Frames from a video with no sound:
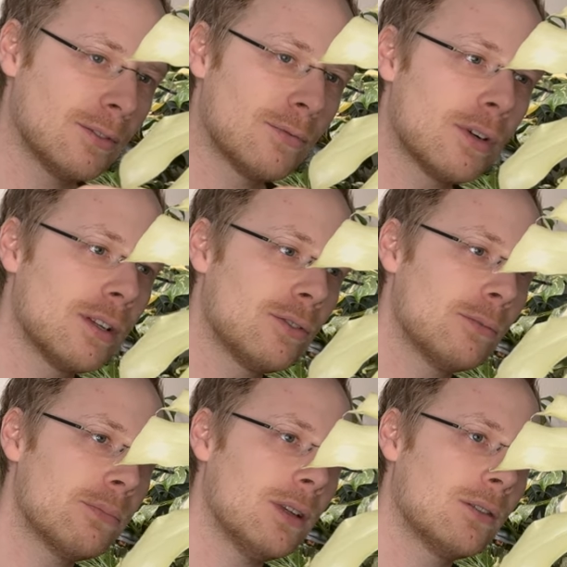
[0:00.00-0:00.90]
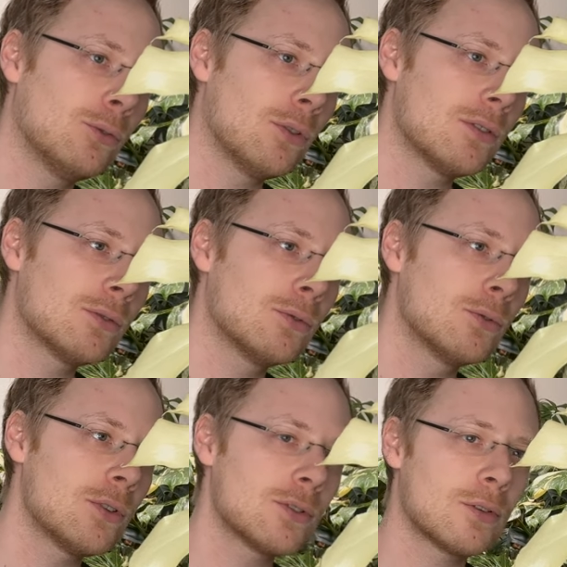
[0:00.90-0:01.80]
wirklich komplett durchzu,
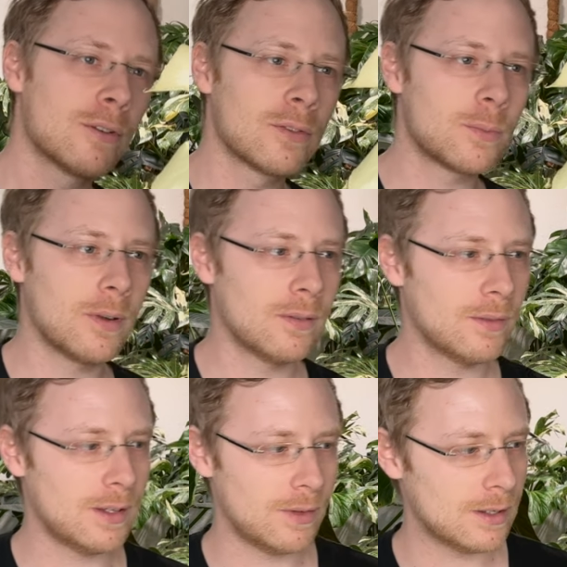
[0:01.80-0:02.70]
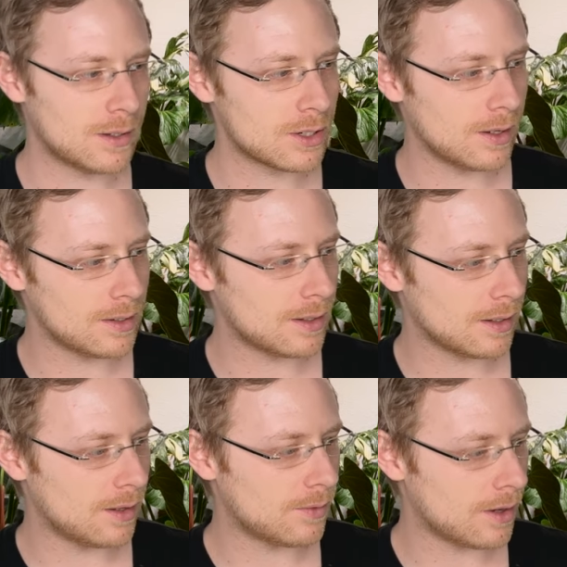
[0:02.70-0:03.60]
durchzuknuspern, weil wenn, dann schneide ich es halt
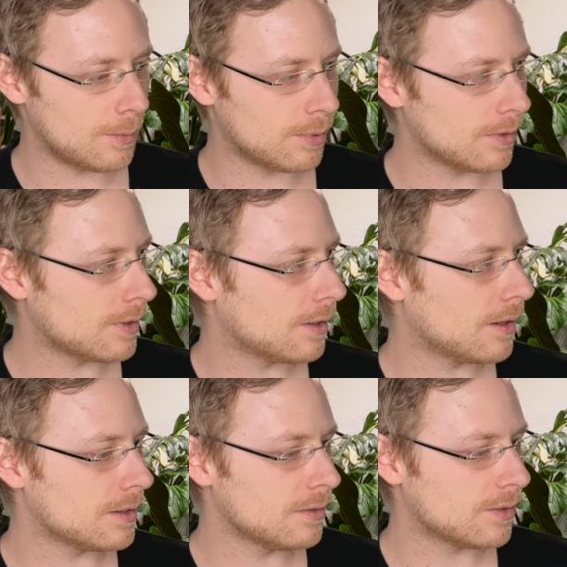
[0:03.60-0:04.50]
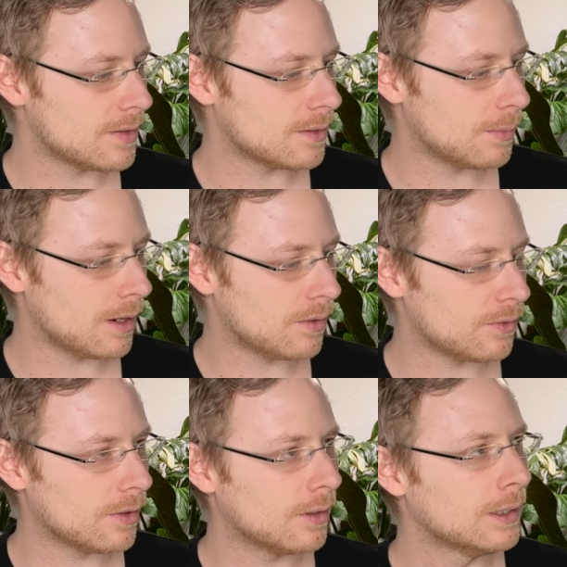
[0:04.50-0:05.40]
einfach ab und dann hat die Pflanze mehr
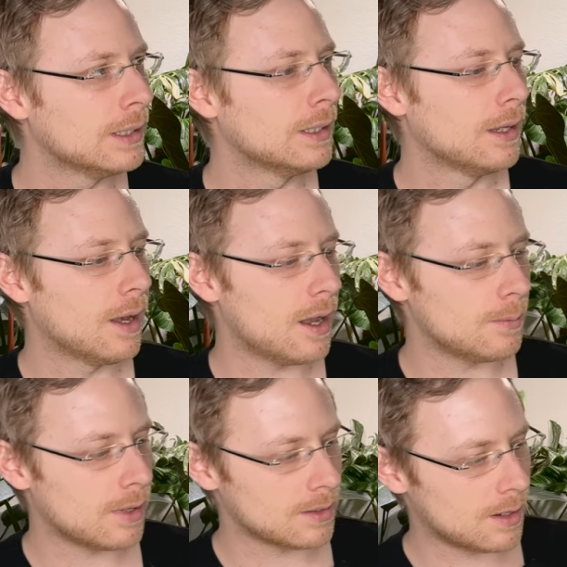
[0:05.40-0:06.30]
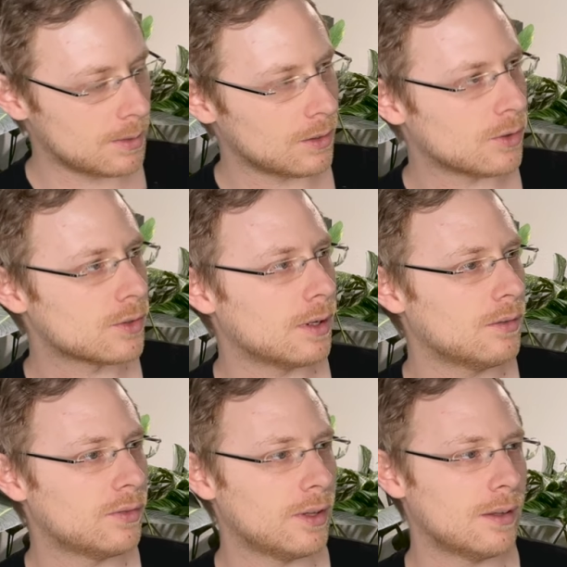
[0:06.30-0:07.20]
davon. Ein Blatt habe ich auch schon
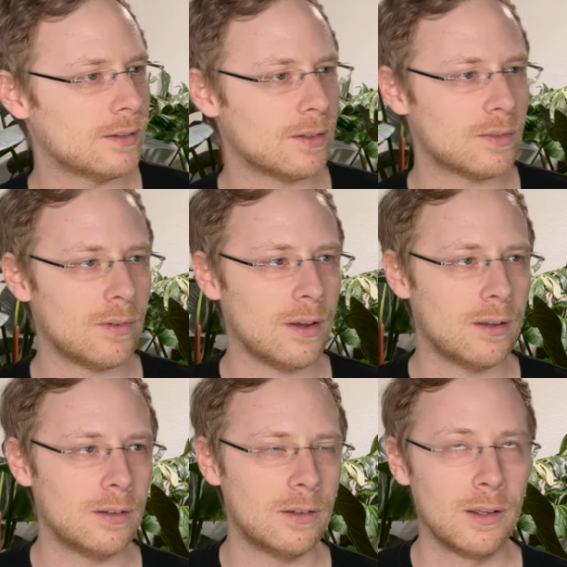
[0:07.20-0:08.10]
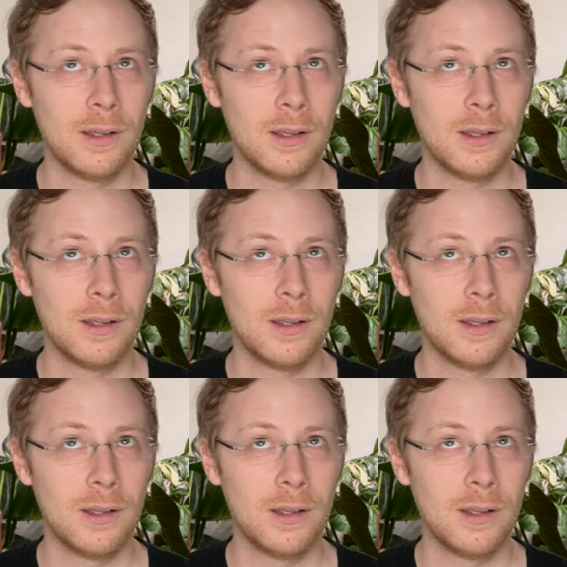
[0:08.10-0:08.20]
entfernt, das war,